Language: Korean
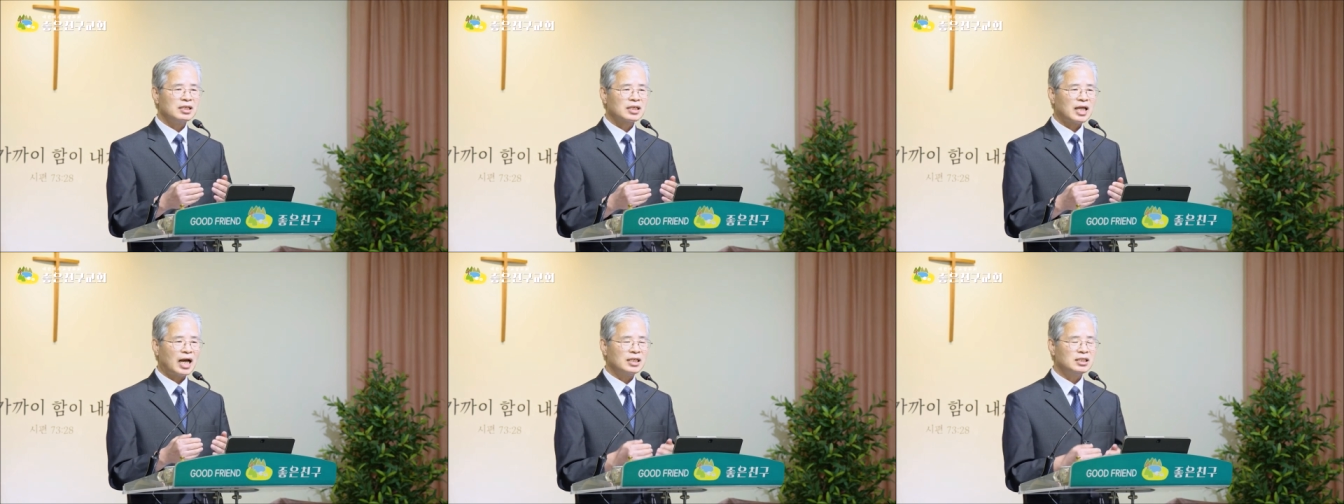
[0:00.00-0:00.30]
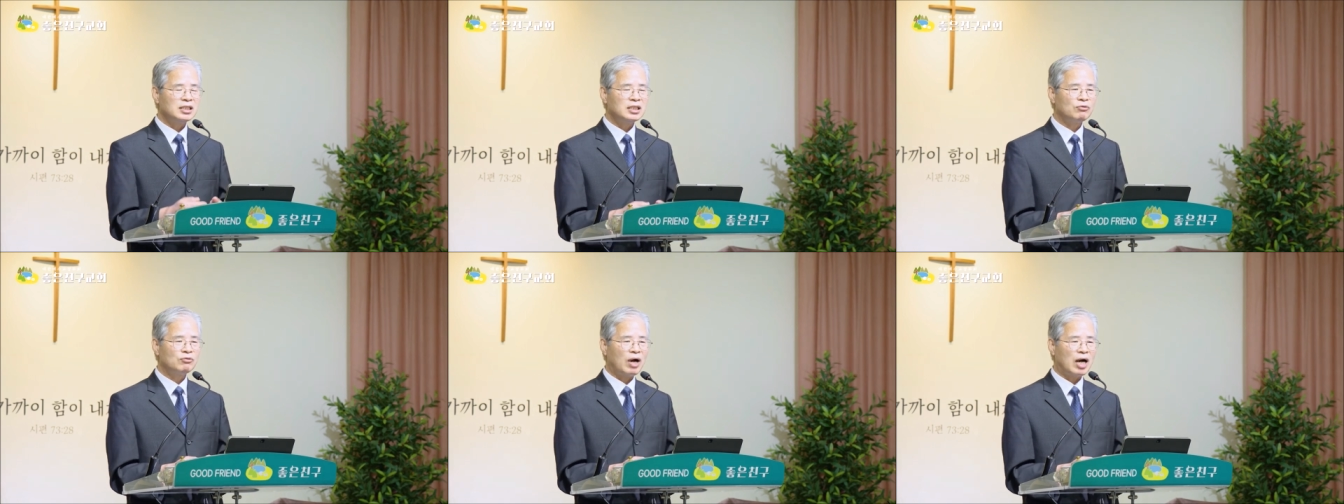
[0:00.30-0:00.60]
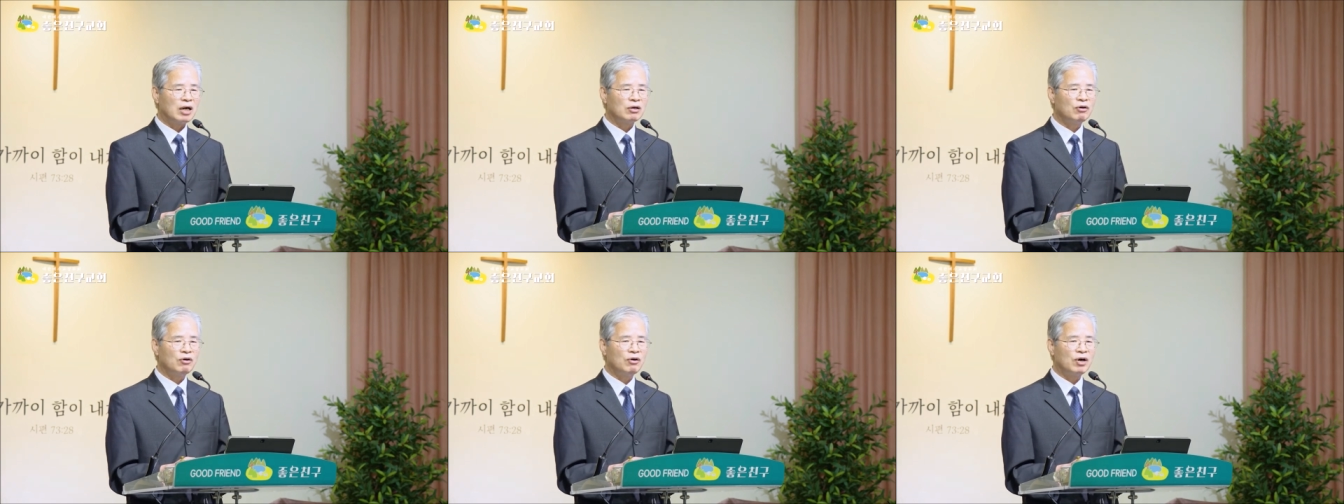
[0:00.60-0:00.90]
다시
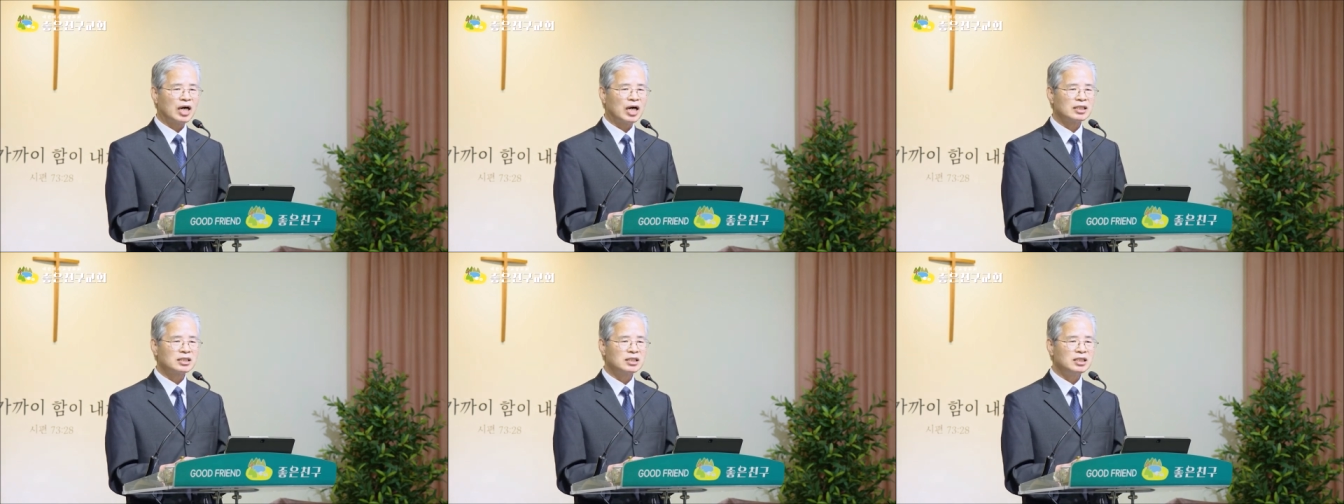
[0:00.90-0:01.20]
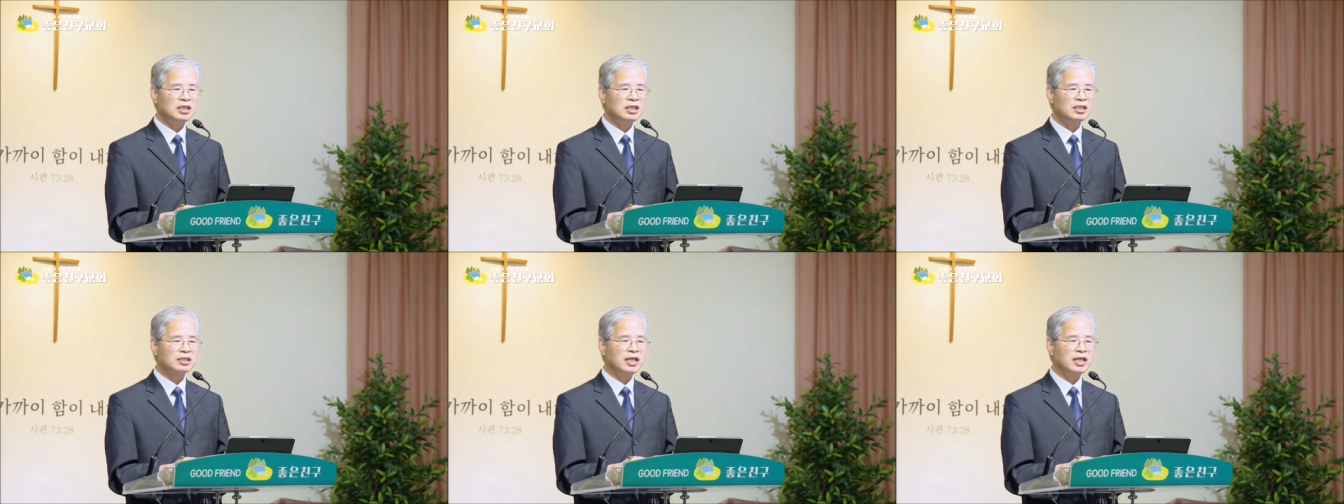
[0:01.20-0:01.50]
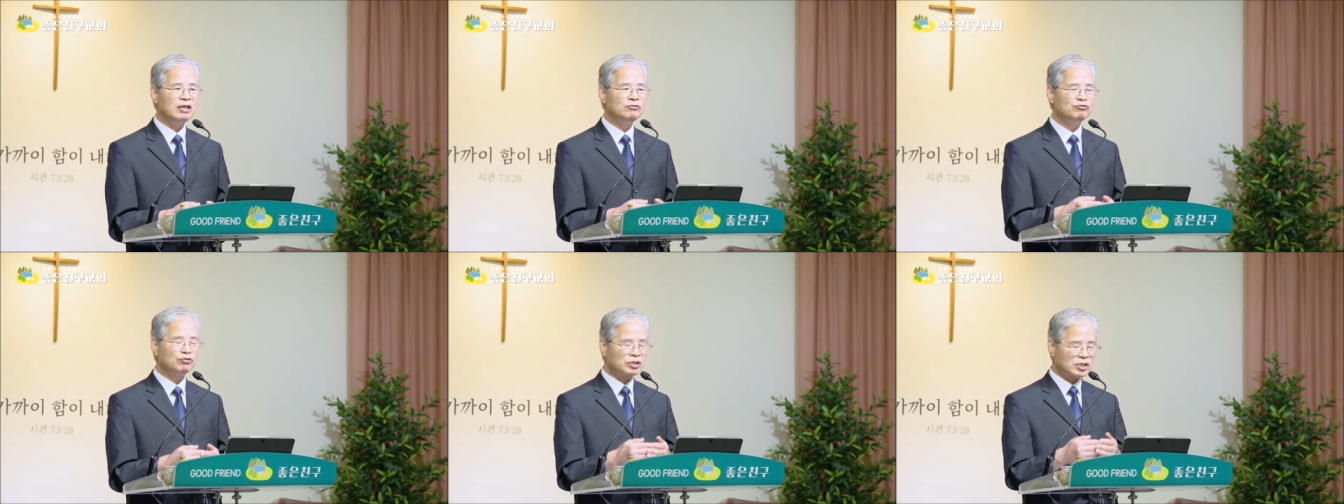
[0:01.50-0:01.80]
과거와 같이
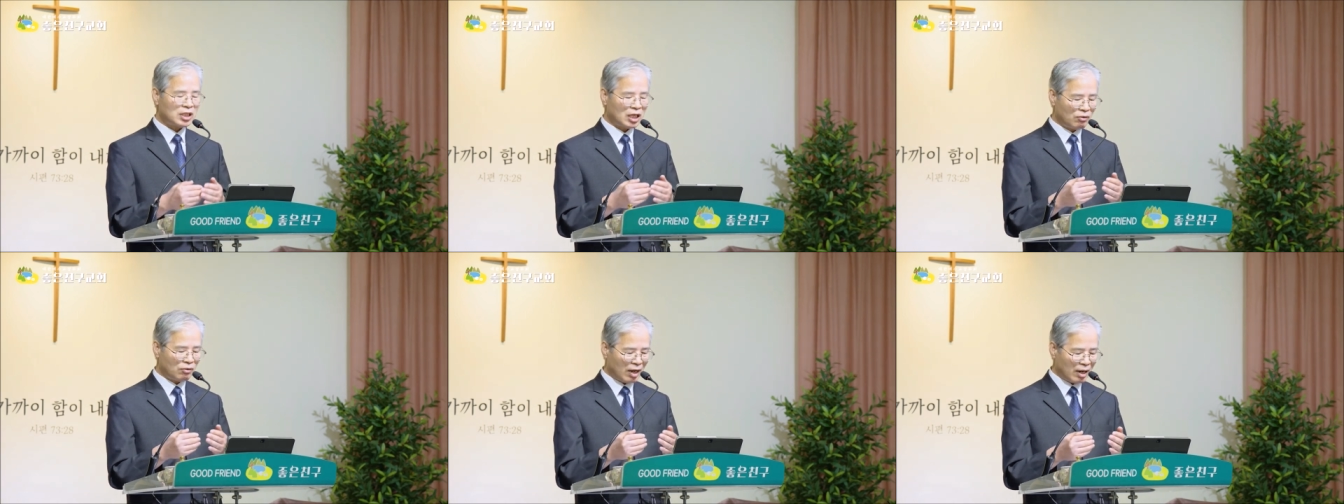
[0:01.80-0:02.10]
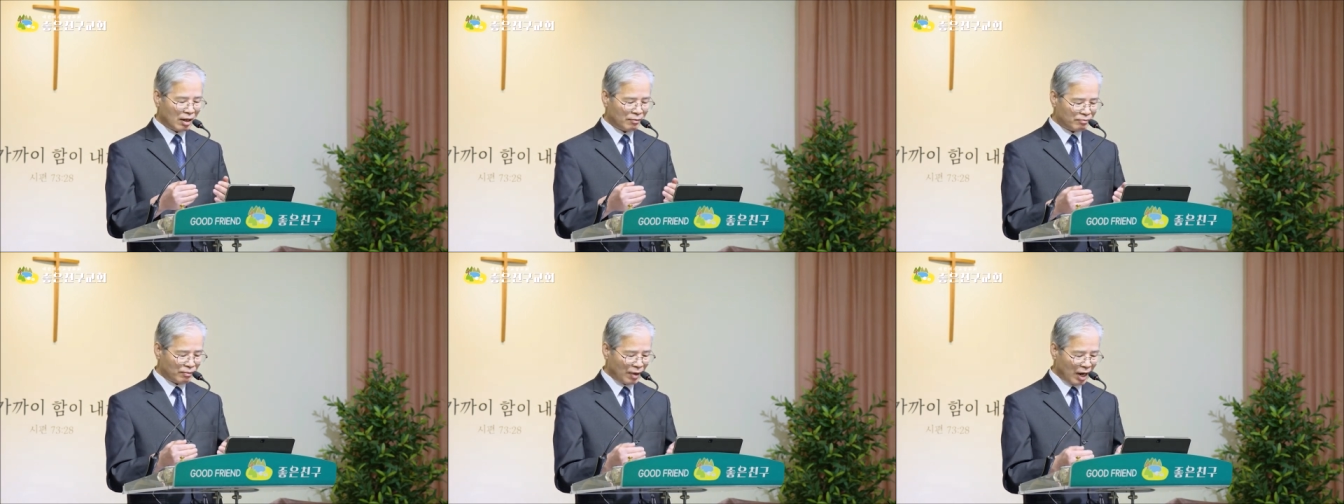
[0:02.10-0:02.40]
내 육체와